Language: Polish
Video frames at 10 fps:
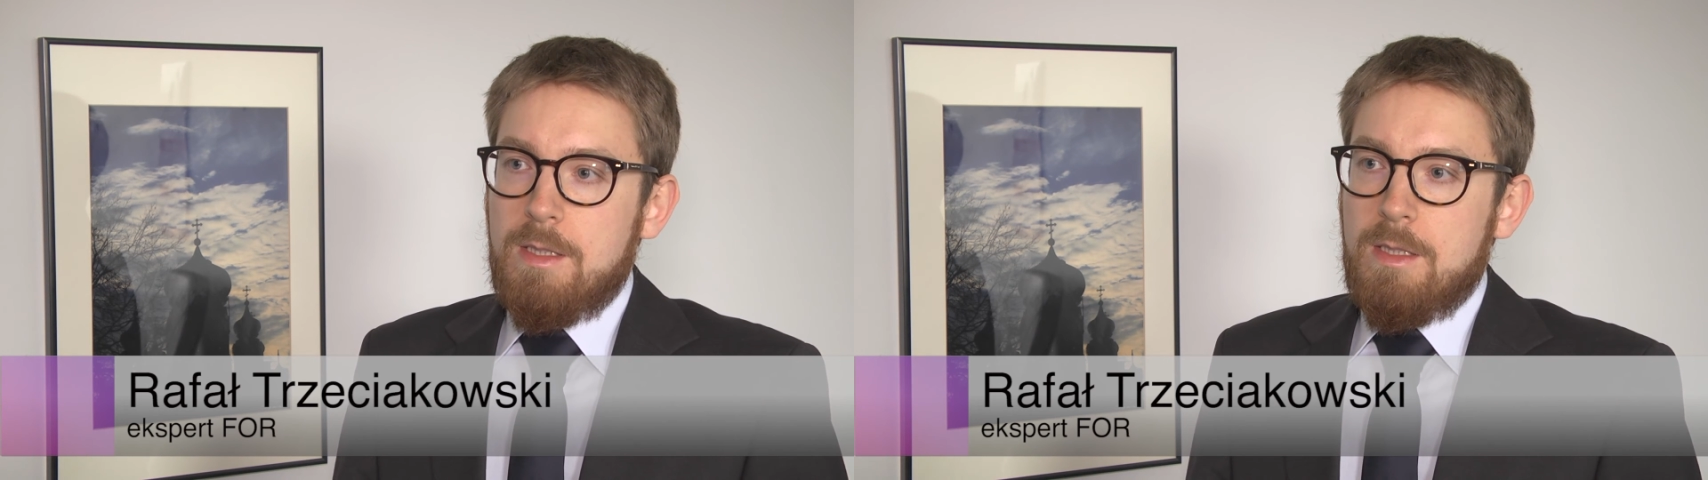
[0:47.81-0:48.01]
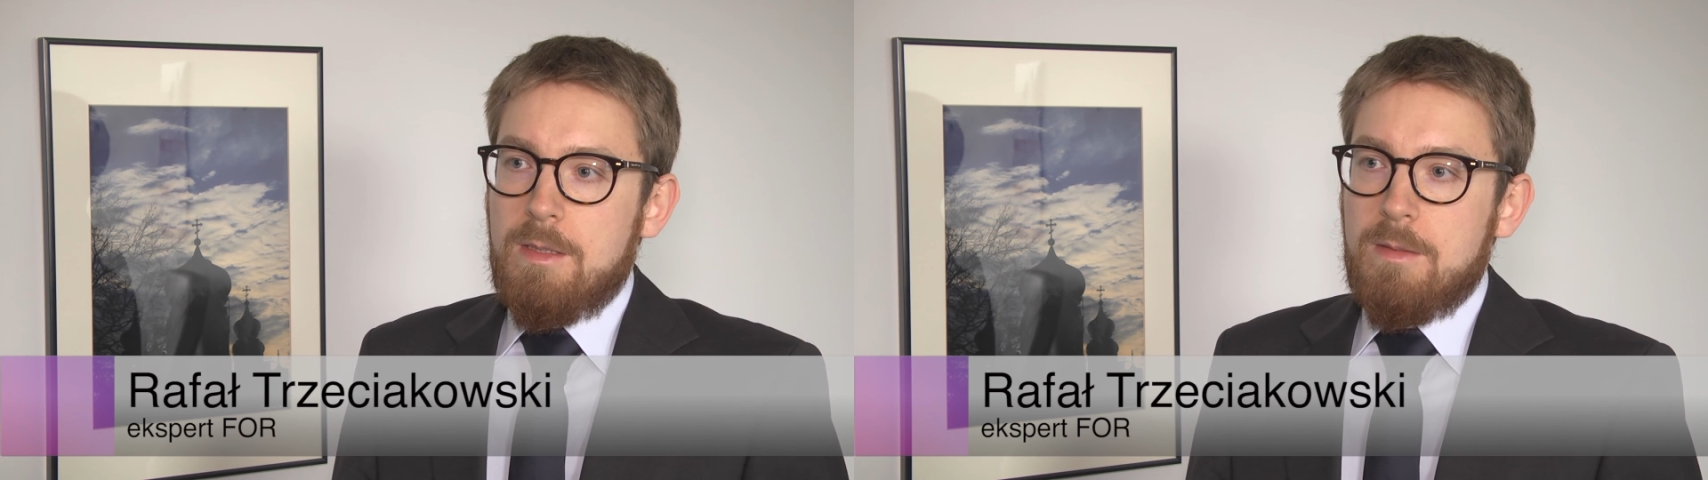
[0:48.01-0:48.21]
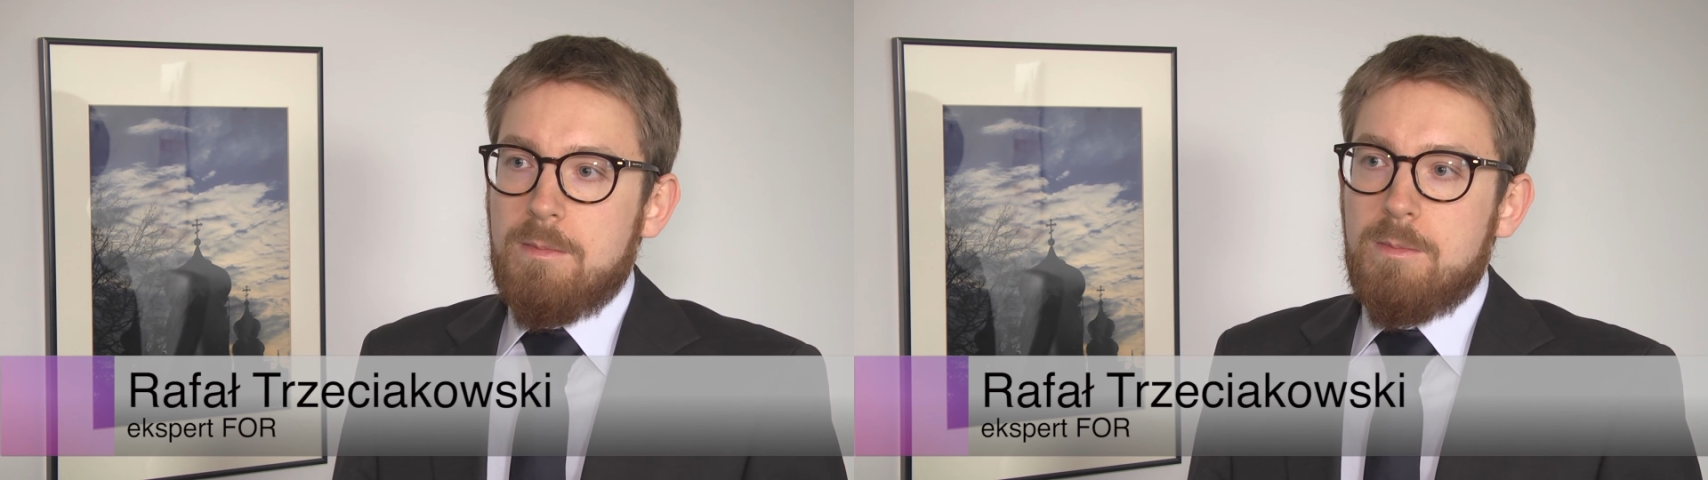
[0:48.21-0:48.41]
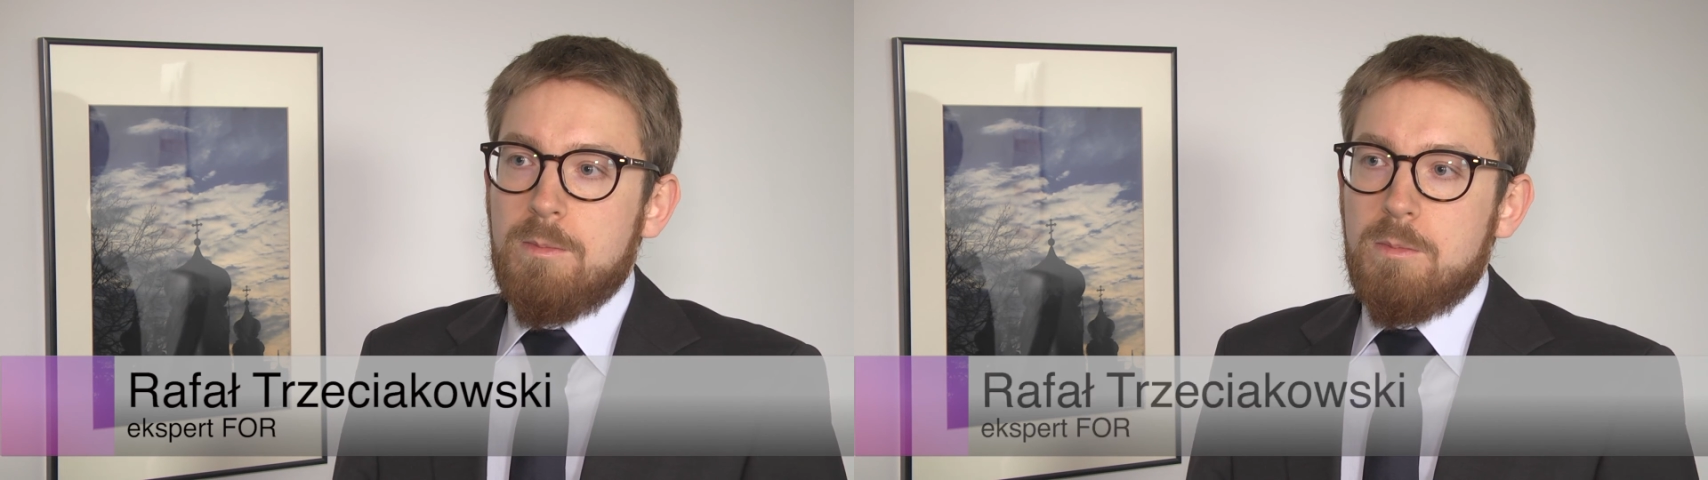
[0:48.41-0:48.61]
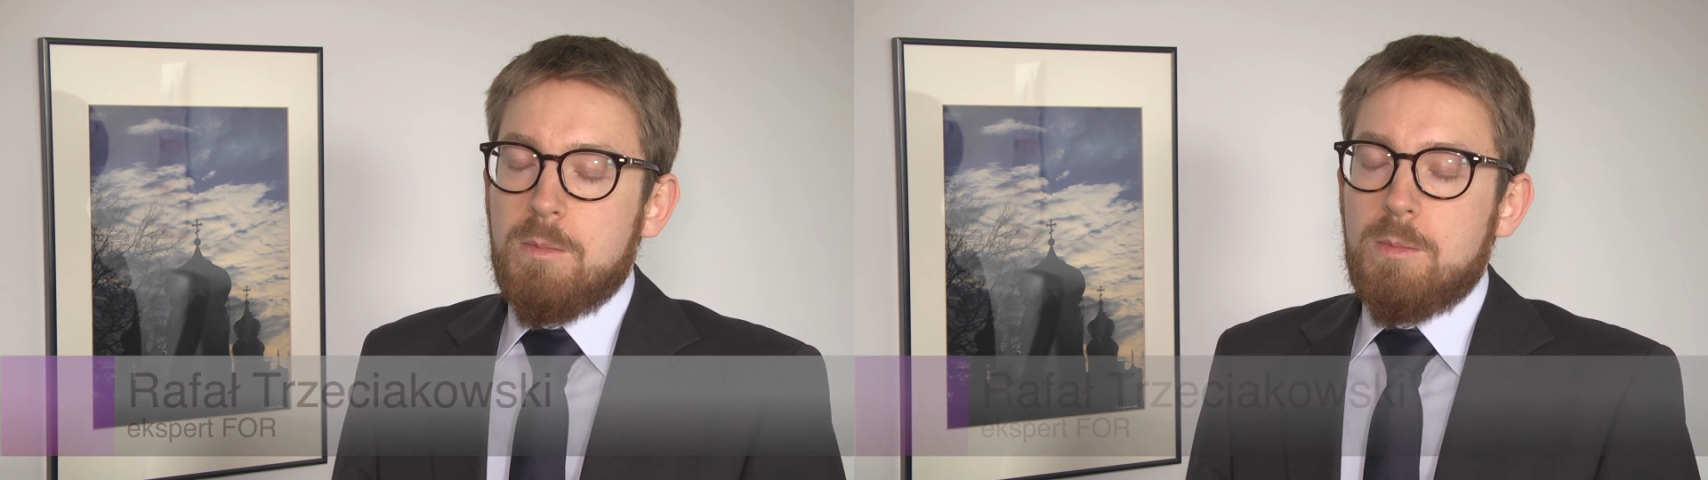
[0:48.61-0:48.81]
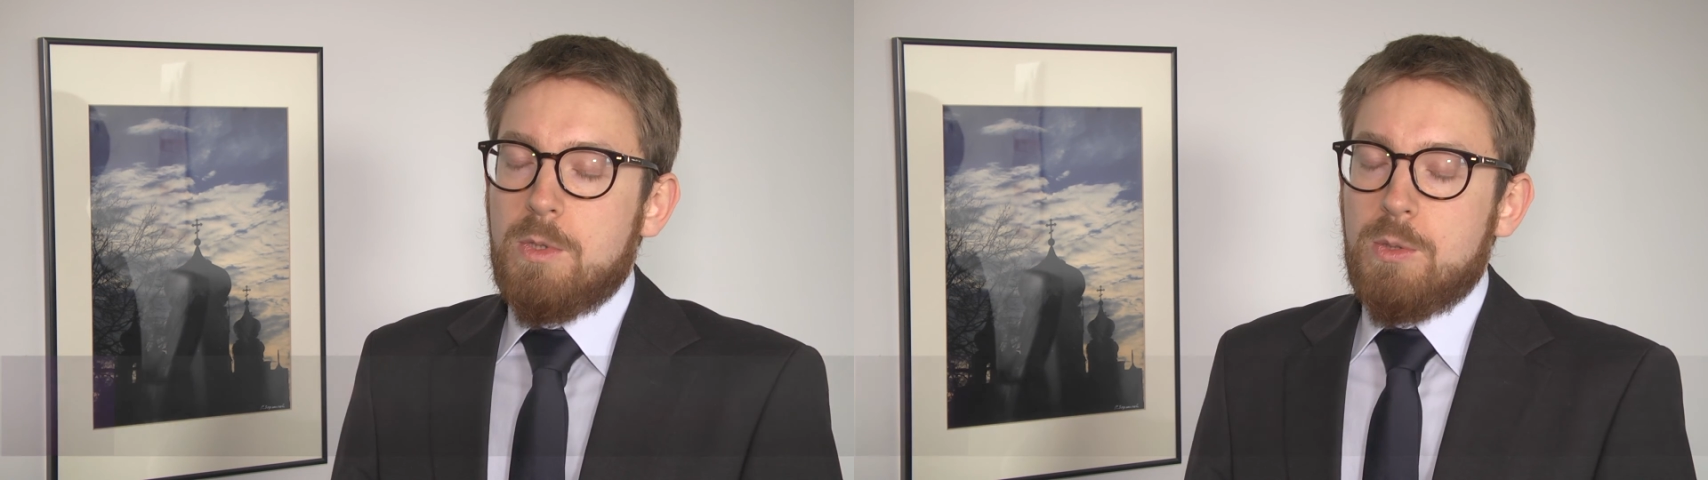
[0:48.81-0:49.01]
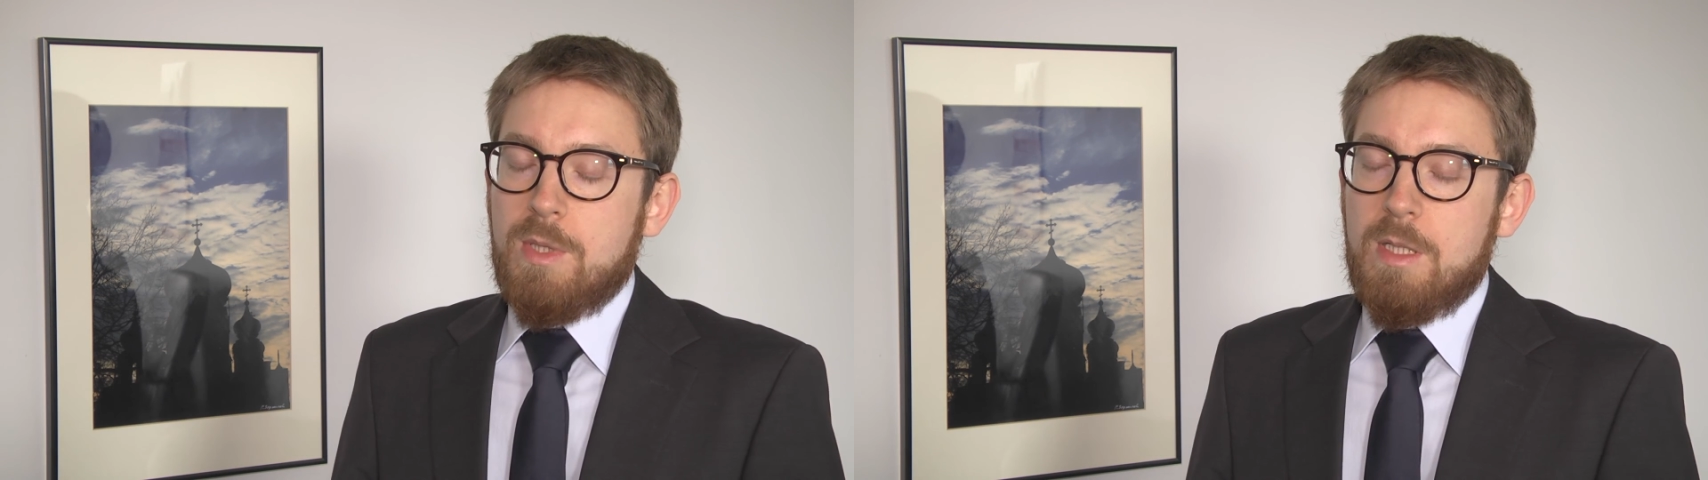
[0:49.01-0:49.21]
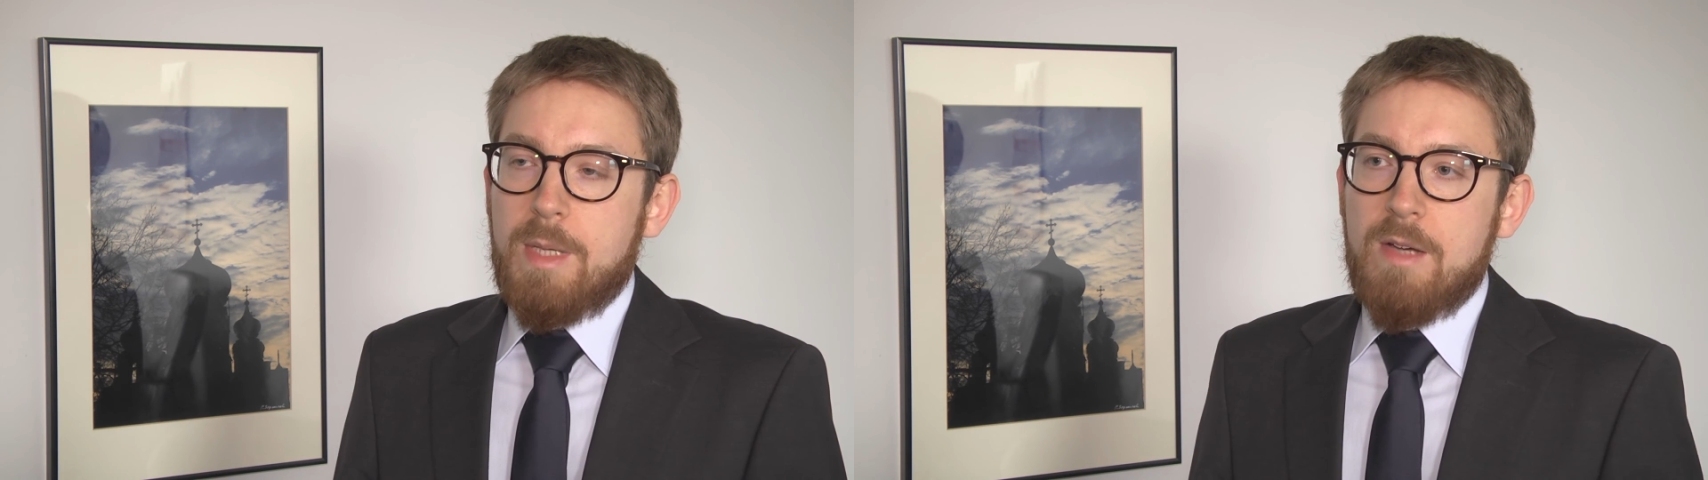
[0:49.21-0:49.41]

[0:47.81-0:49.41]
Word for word: i mm, który,